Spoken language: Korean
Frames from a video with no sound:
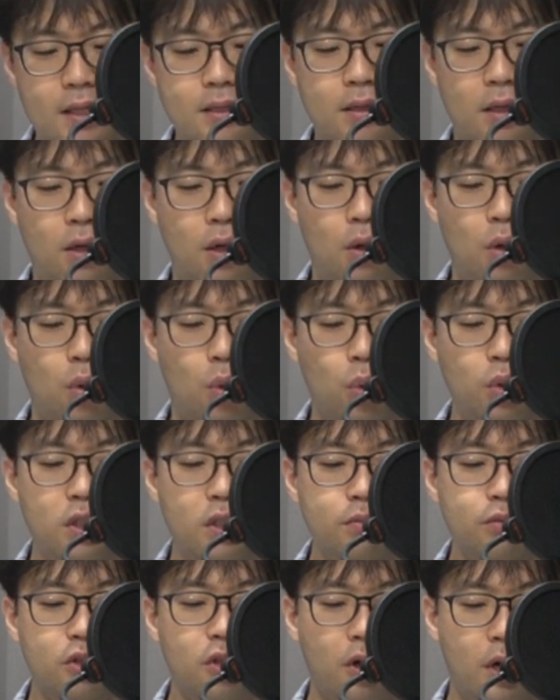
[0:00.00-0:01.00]
그래서
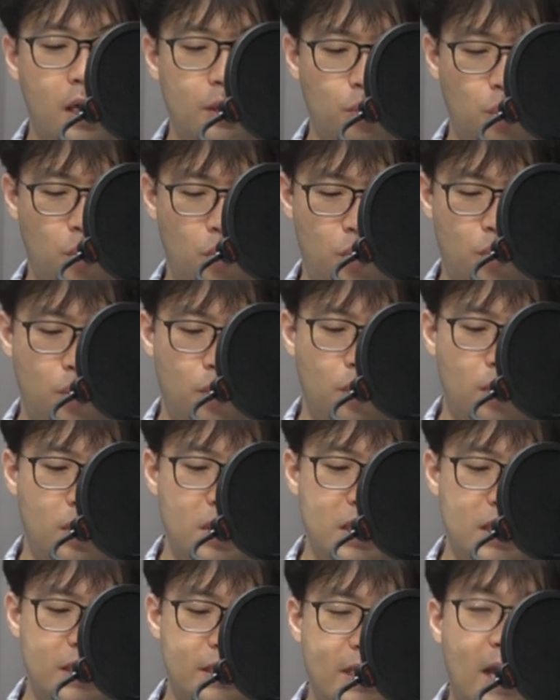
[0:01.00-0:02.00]
오늘부터라도
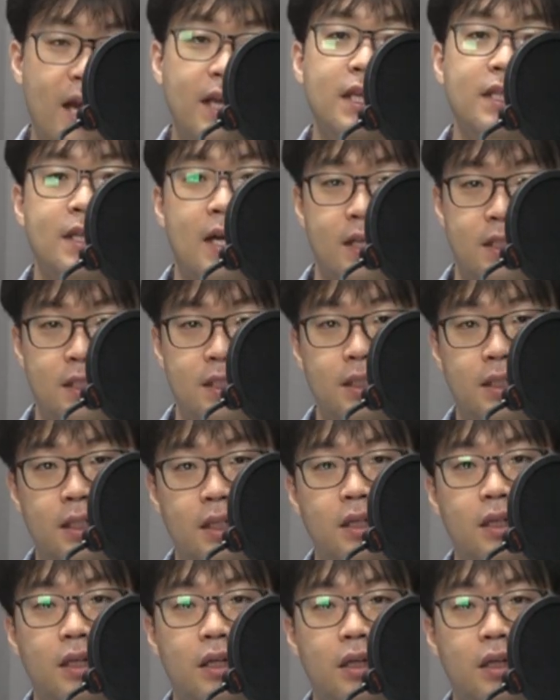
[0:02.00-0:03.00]
자기
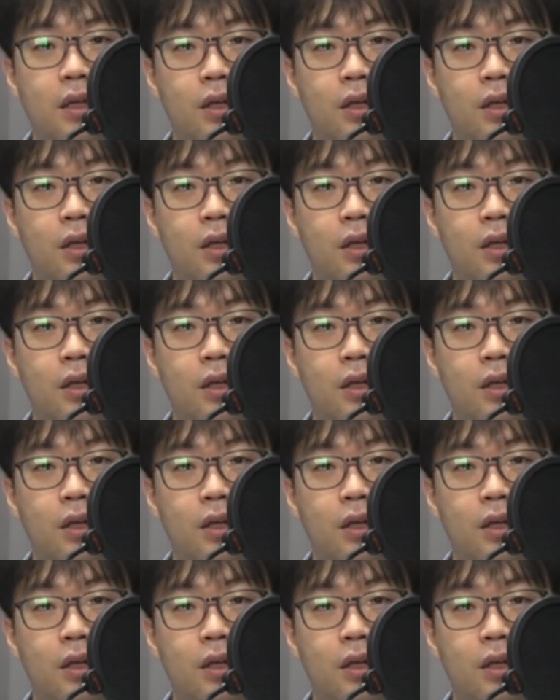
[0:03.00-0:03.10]
자신을